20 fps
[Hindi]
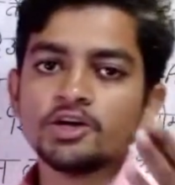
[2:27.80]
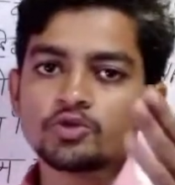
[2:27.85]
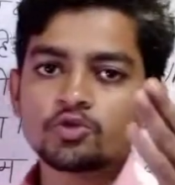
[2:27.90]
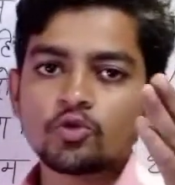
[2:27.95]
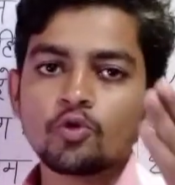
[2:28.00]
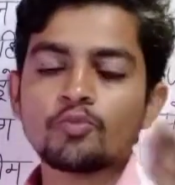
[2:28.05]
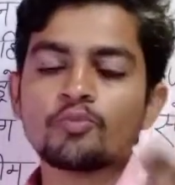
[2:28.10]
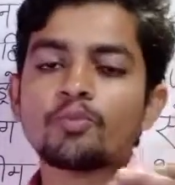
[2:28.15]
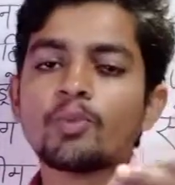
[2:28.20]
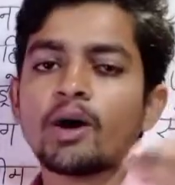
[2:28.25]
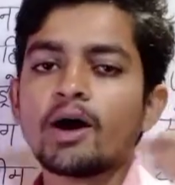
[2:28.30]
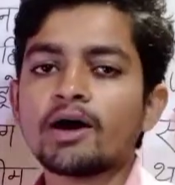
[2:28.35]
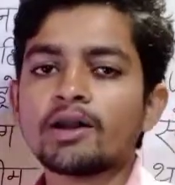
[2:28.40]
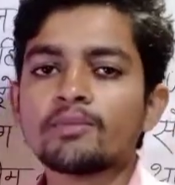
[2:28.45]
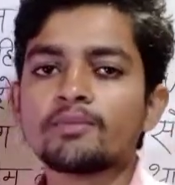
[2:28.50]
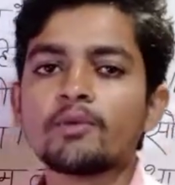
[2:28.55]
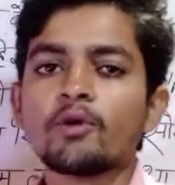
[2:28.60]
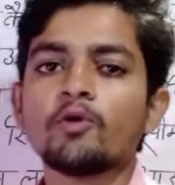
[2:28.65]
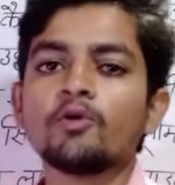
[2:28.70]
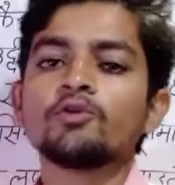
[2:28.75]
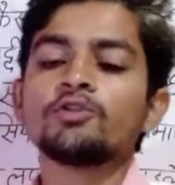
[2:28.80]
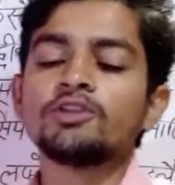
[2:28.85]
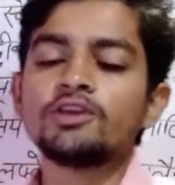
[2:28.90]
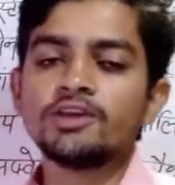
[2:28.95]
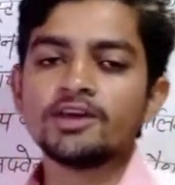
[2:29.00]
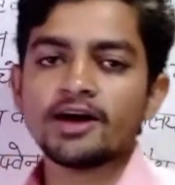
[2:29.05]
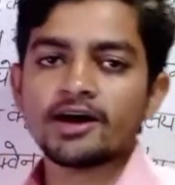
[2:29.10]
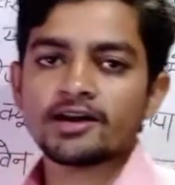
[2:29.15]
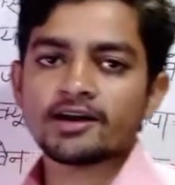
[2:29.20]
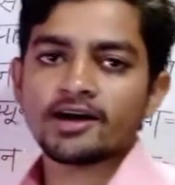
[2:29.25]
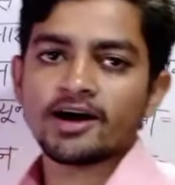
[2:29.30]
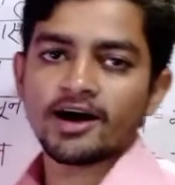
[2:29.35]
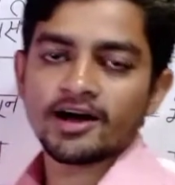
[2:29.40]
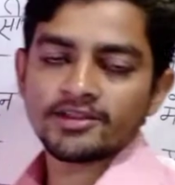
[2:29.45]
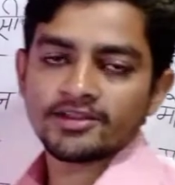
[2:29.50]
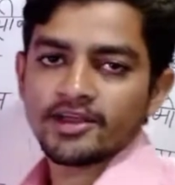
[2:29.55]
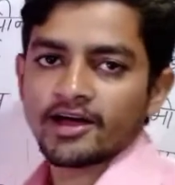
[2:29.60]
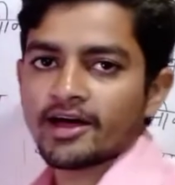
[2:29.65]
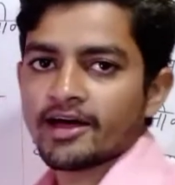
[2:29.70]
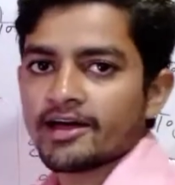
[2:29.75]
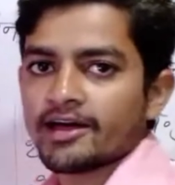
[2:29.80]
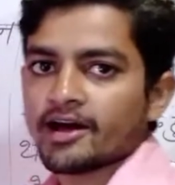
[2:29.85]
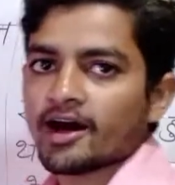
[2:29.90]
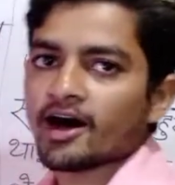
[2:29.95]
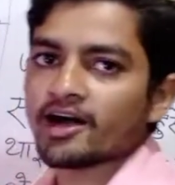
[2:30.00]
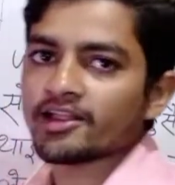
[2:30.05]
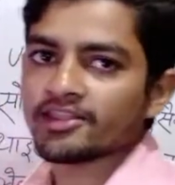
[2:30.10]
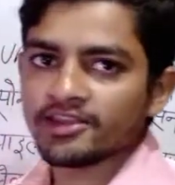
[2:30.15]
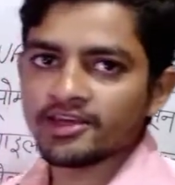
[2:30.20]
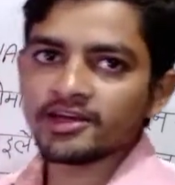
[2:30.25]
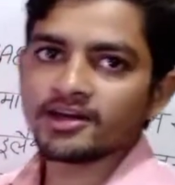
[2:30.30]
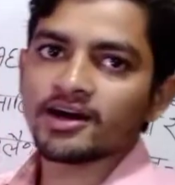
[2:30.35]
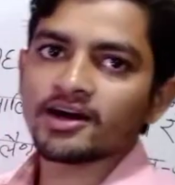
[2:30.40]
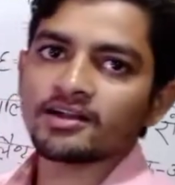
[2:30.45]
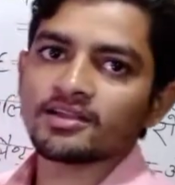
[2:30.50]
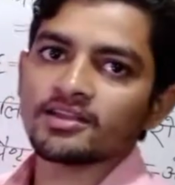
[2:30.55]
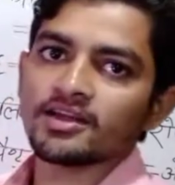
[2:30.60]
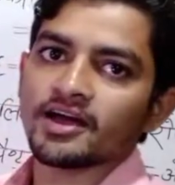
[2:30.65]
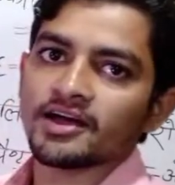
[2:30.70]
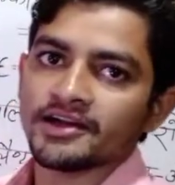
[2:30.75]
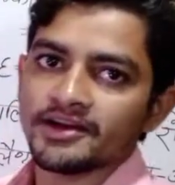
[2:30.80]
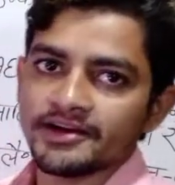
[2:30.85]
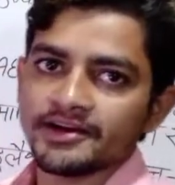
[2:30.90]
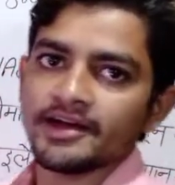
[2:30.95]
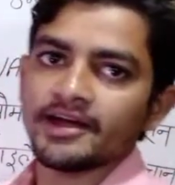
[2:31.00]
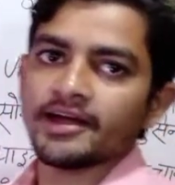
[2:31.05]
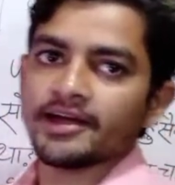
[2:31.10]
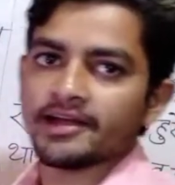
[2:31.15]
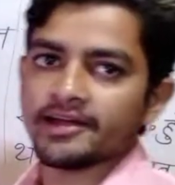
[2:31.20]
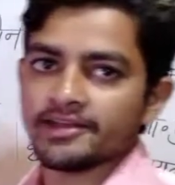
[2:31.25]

तो पान बहुत ही यार खाता है हद ही कर दिया हिडे